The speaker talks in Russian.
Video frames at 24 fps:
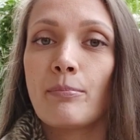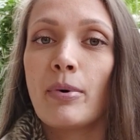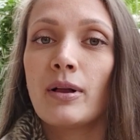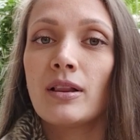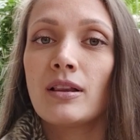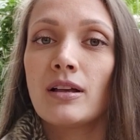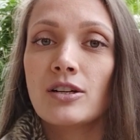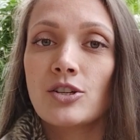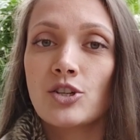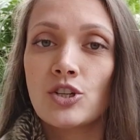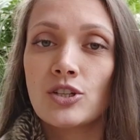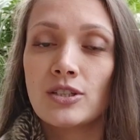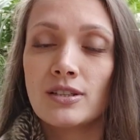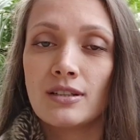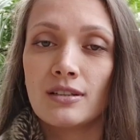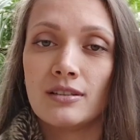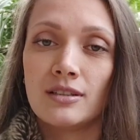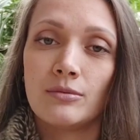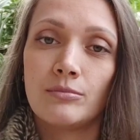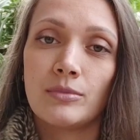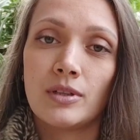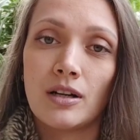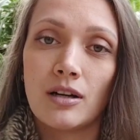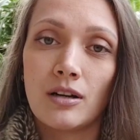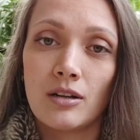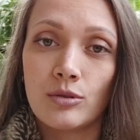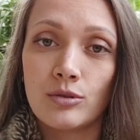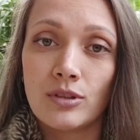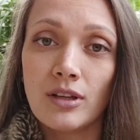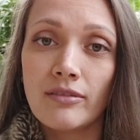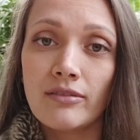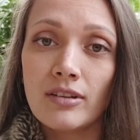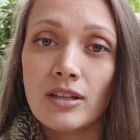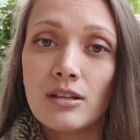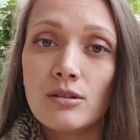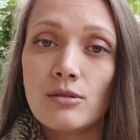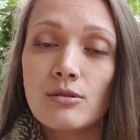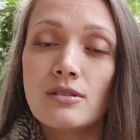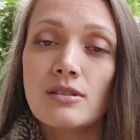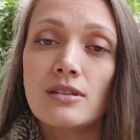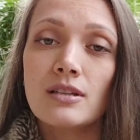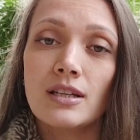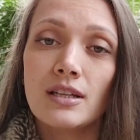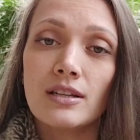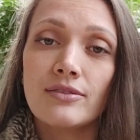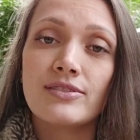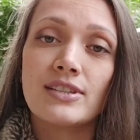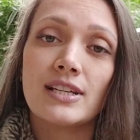положительным на коронавирус
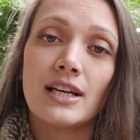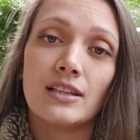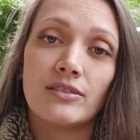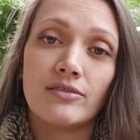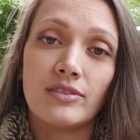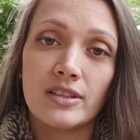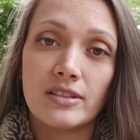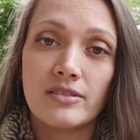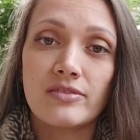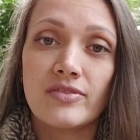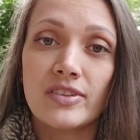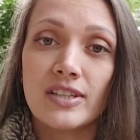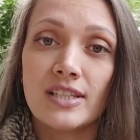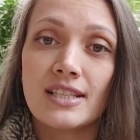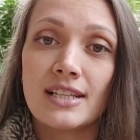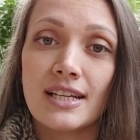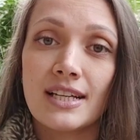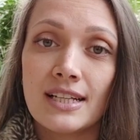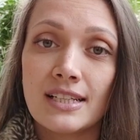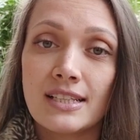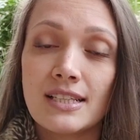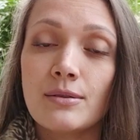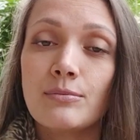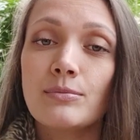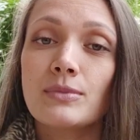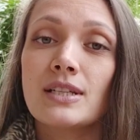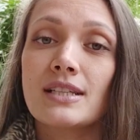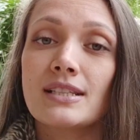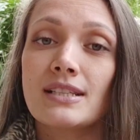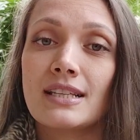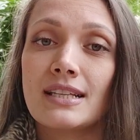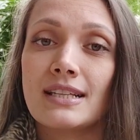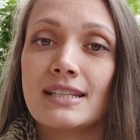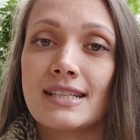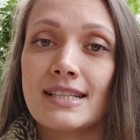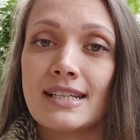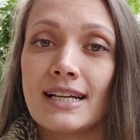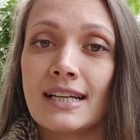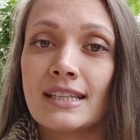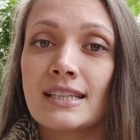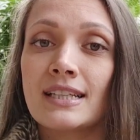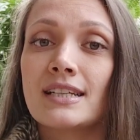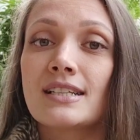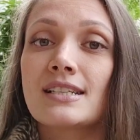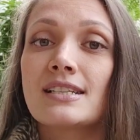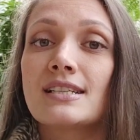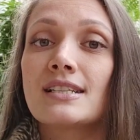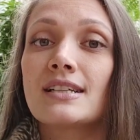и в соответствии с этим детский
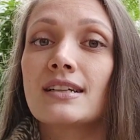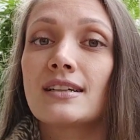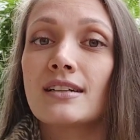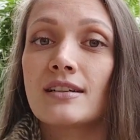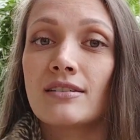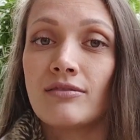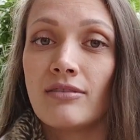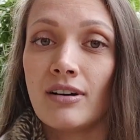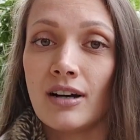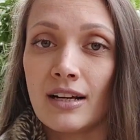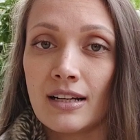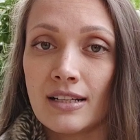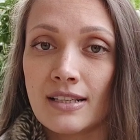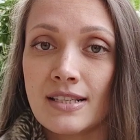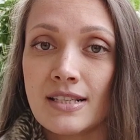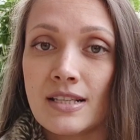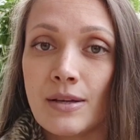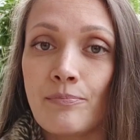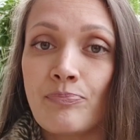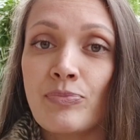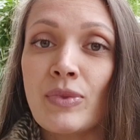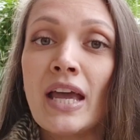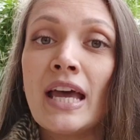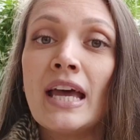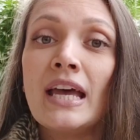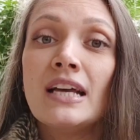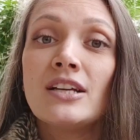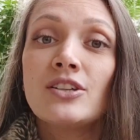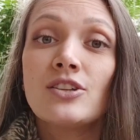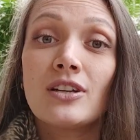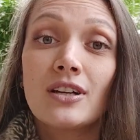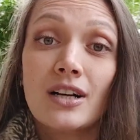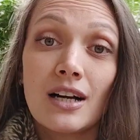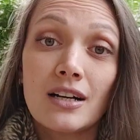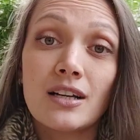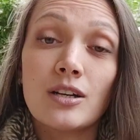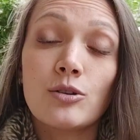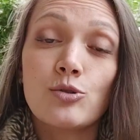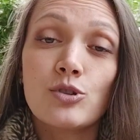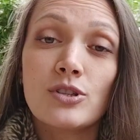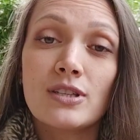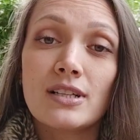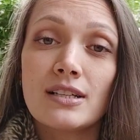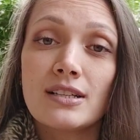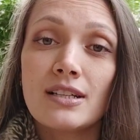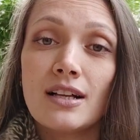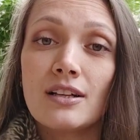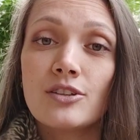сад закрывается. Как я
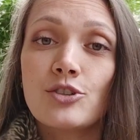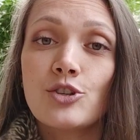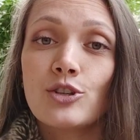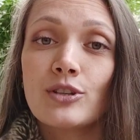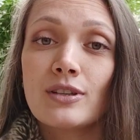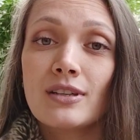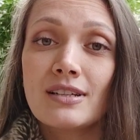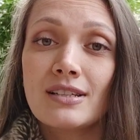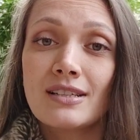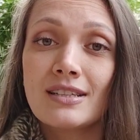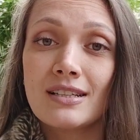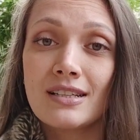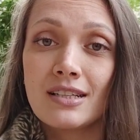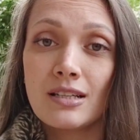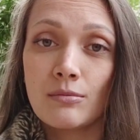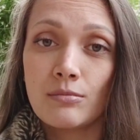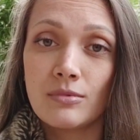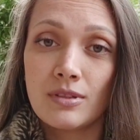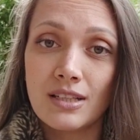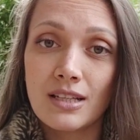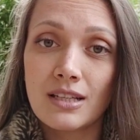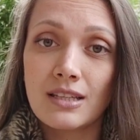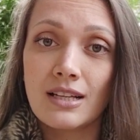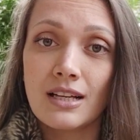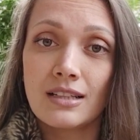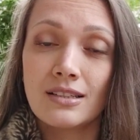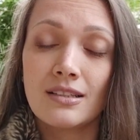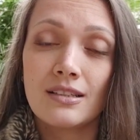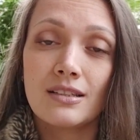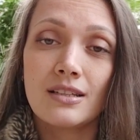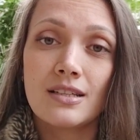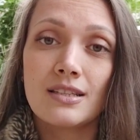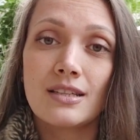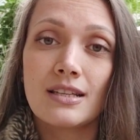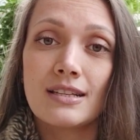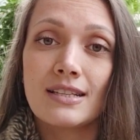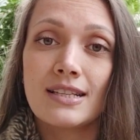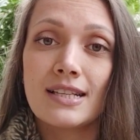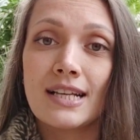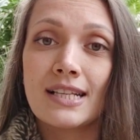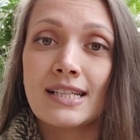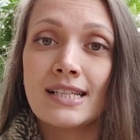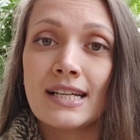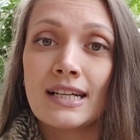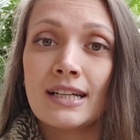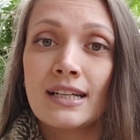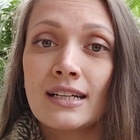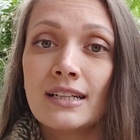уже сказала, 471 детский
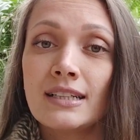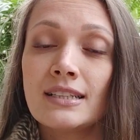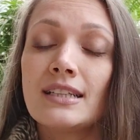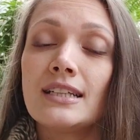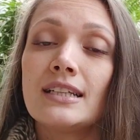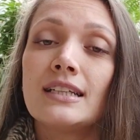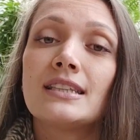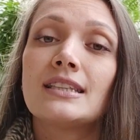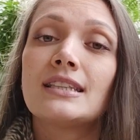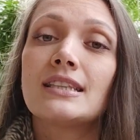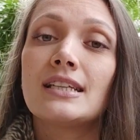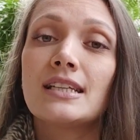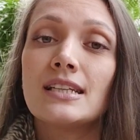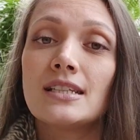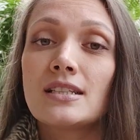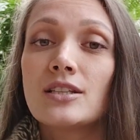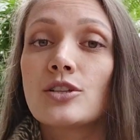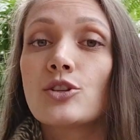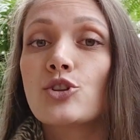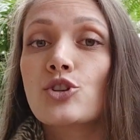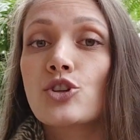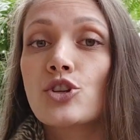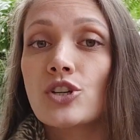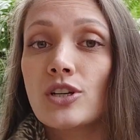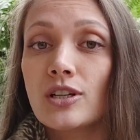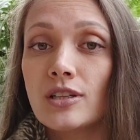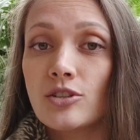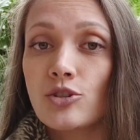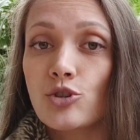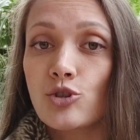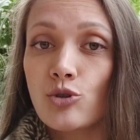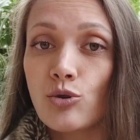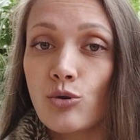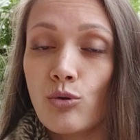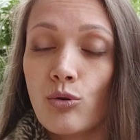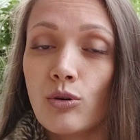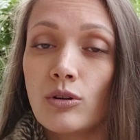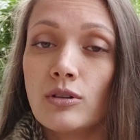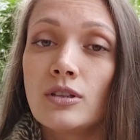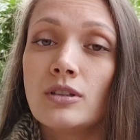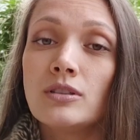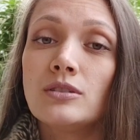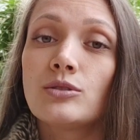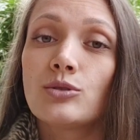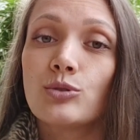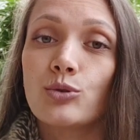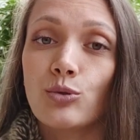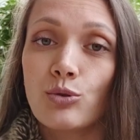сад закрыт и 36
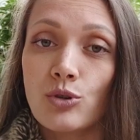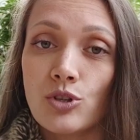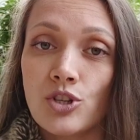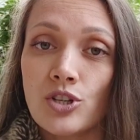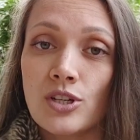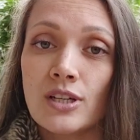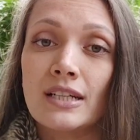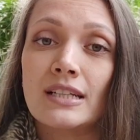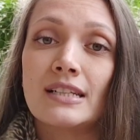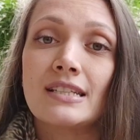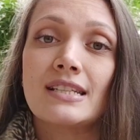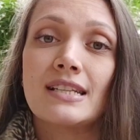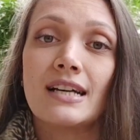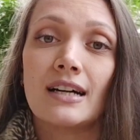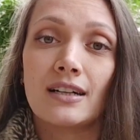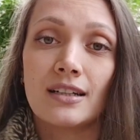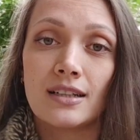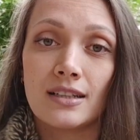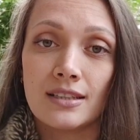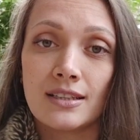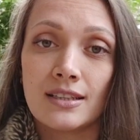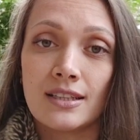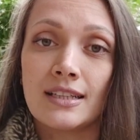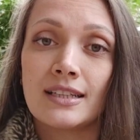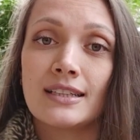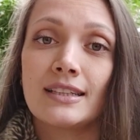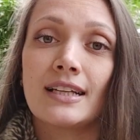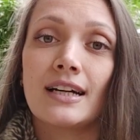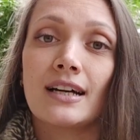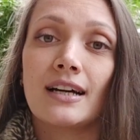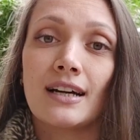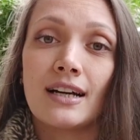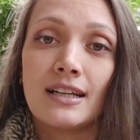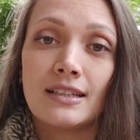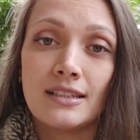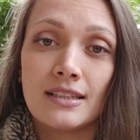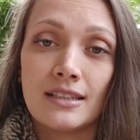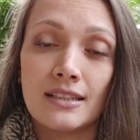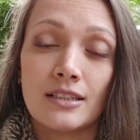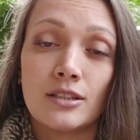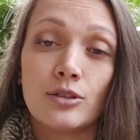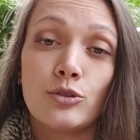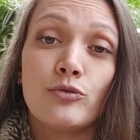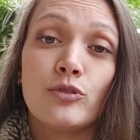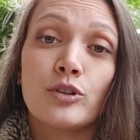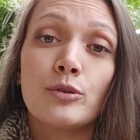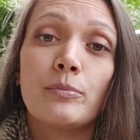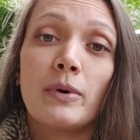школ тоже закрыты на
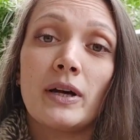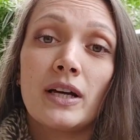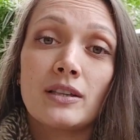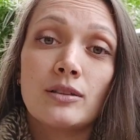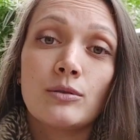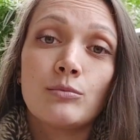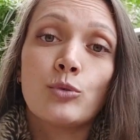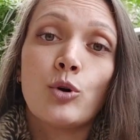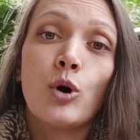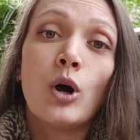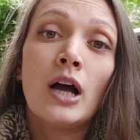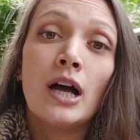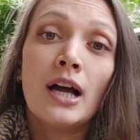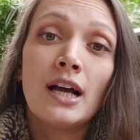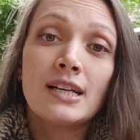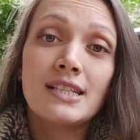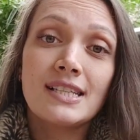карантин. Ну вот поэтому